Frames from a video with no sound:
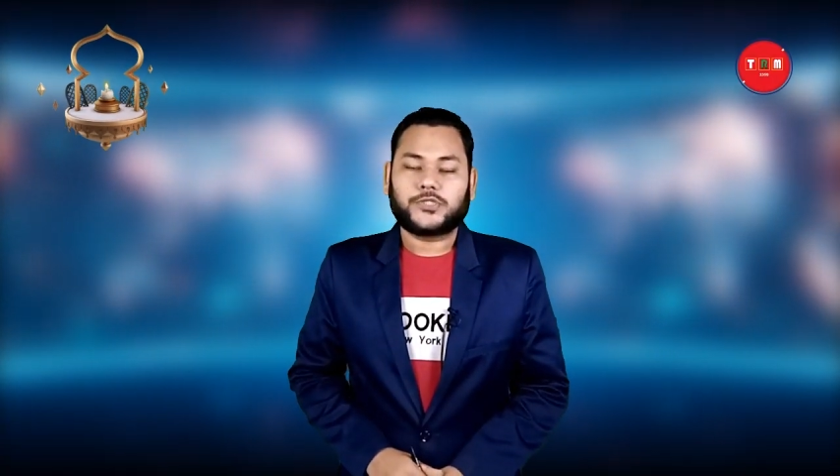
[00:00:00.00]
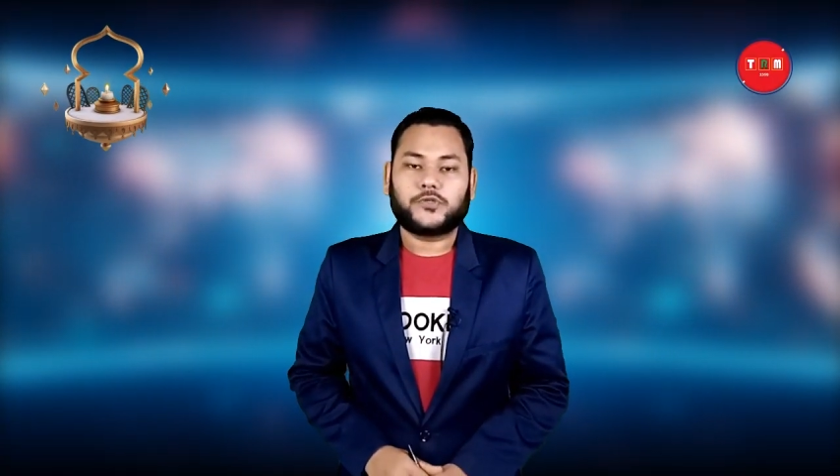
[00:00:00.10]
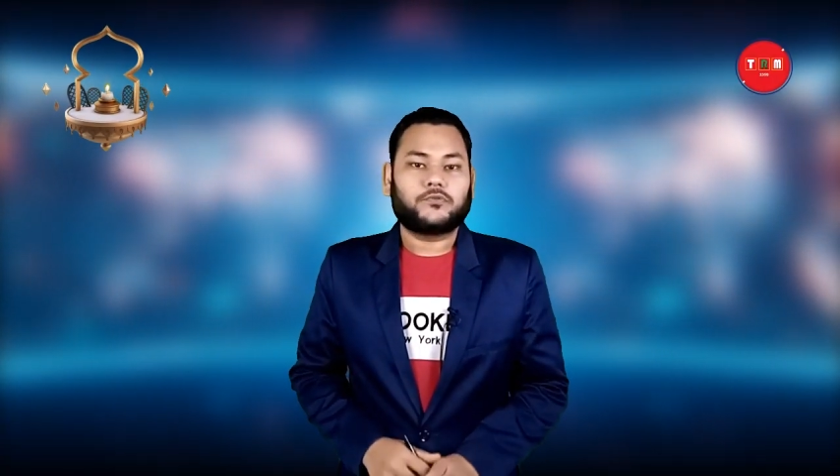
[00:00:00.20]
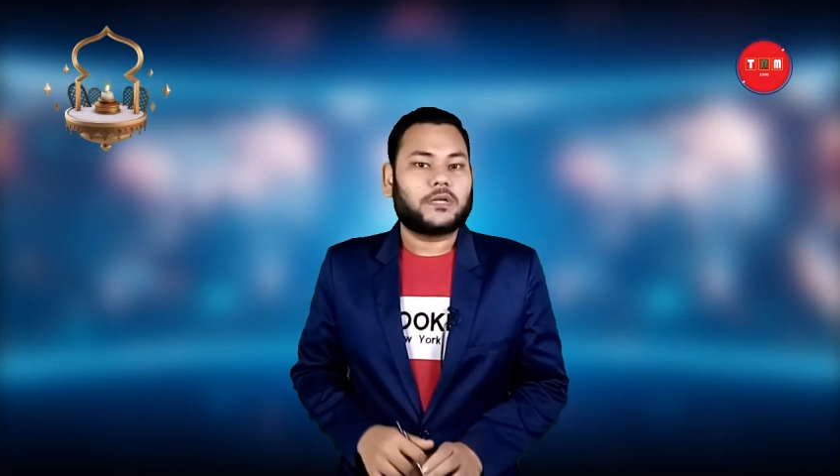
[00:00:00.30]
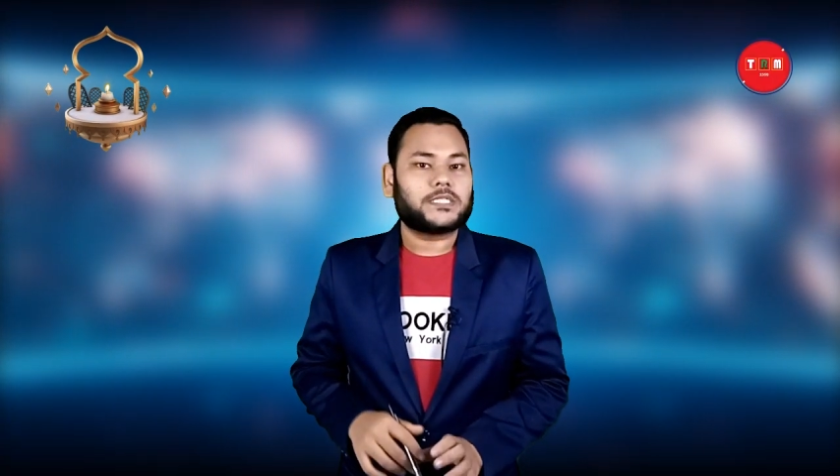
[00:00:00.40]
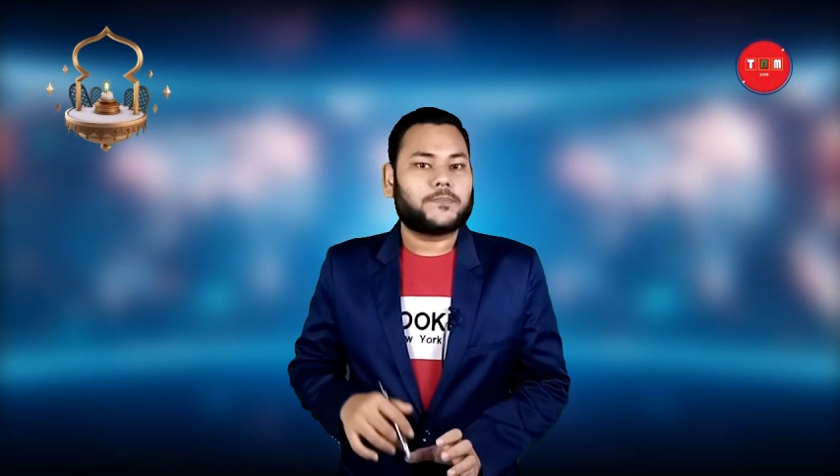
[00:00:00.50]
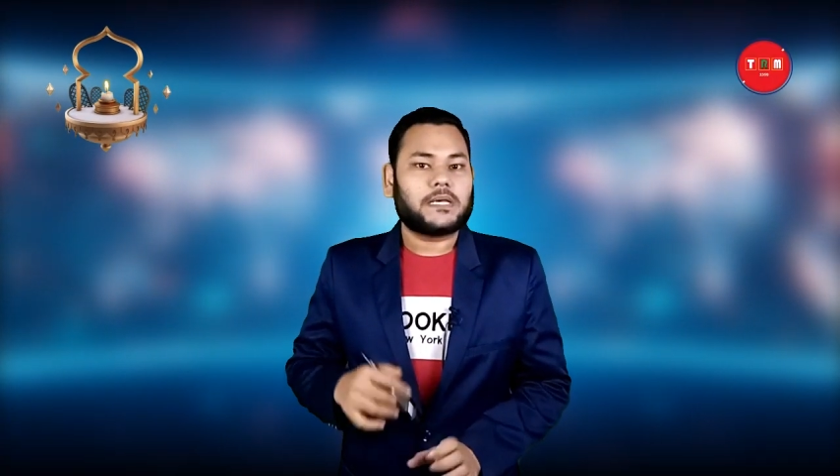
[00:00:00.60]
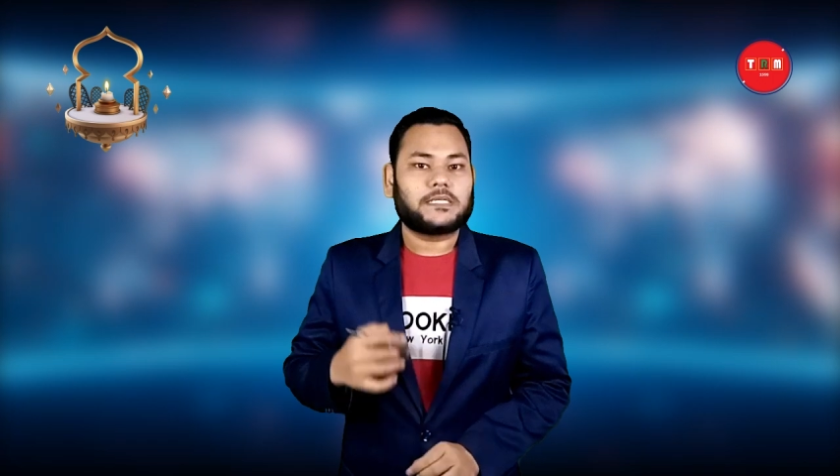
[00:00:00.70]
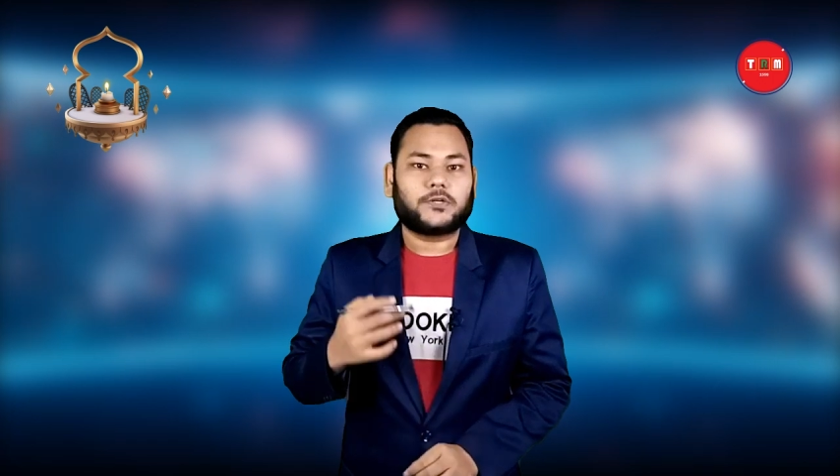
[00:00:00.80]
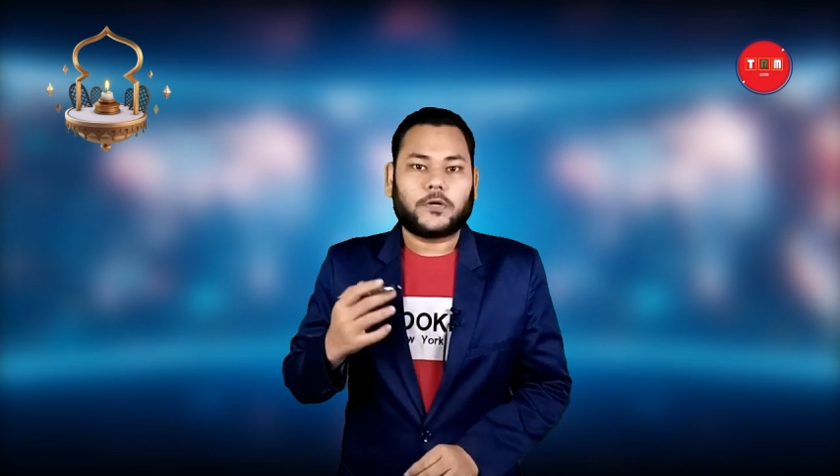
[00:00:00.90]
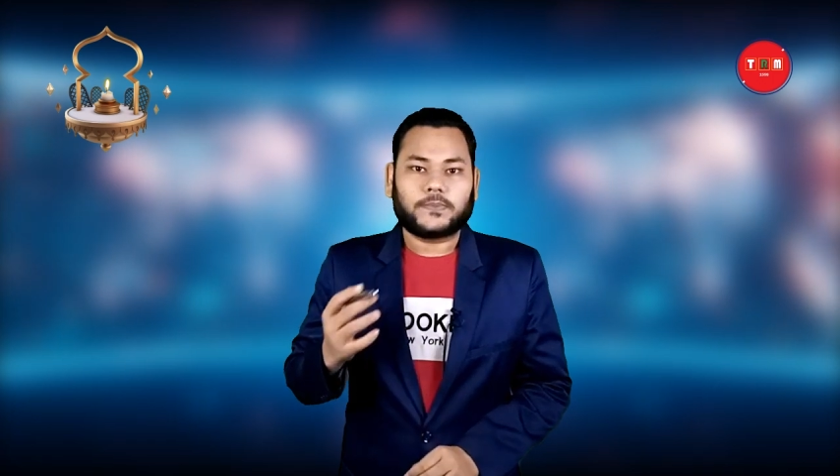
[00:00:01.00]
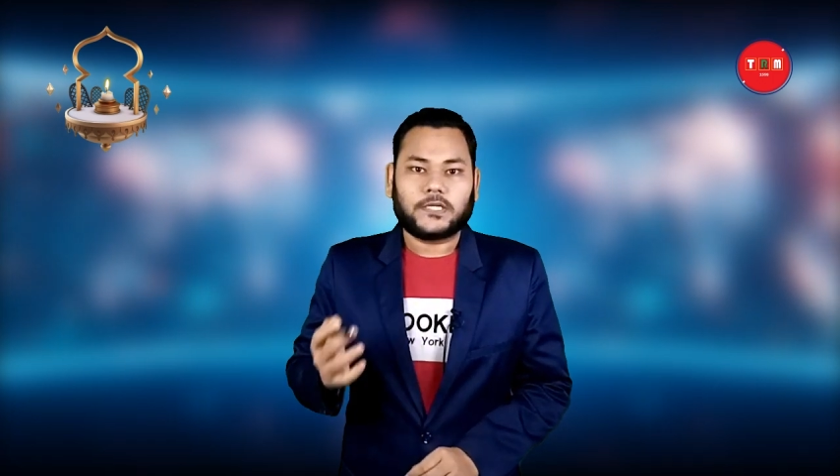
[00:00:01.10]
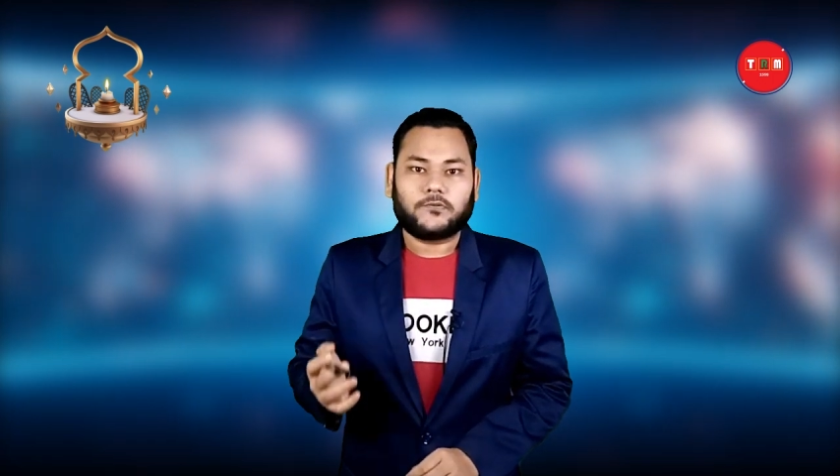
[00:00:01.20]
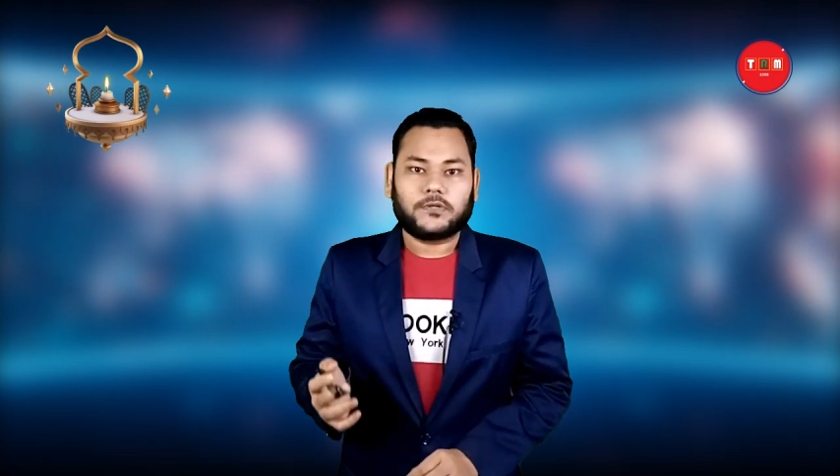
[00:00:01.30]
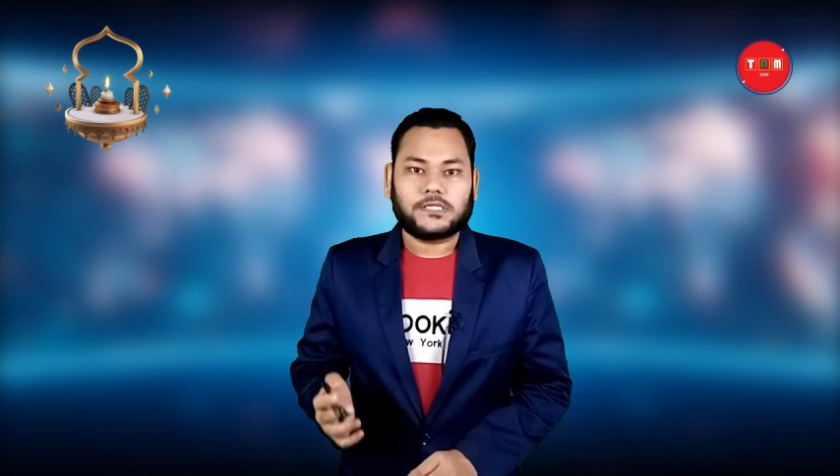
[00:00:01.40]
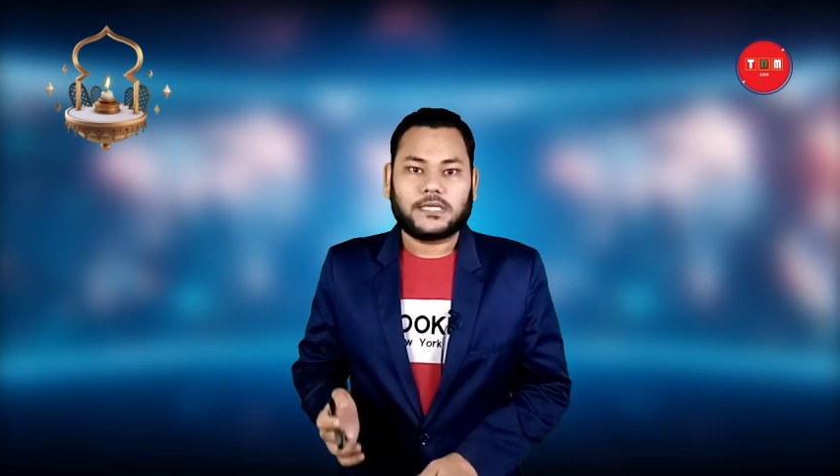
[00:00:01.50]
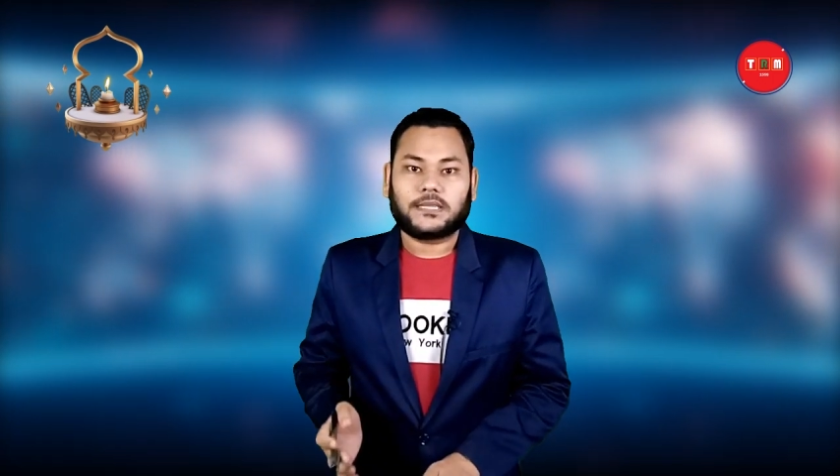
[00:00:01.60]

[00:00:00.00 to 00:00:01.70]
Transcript: যুক্তরাষ্ট্রের বাজারে রপ্তানি করেছে